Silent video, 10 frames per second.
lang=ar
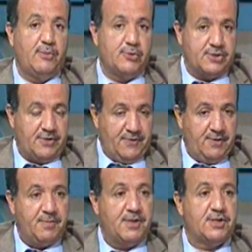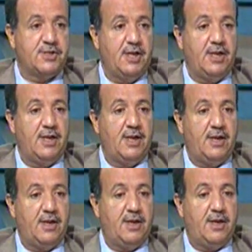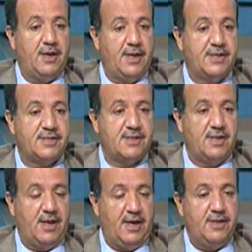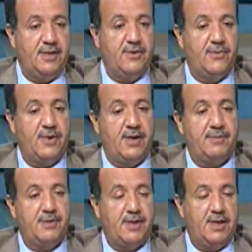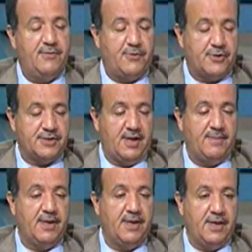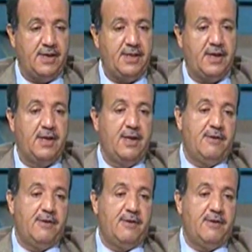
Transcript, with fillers: مستفيد بتشغيل الناس اللي عندي وبالتالي فرص عمل جيدة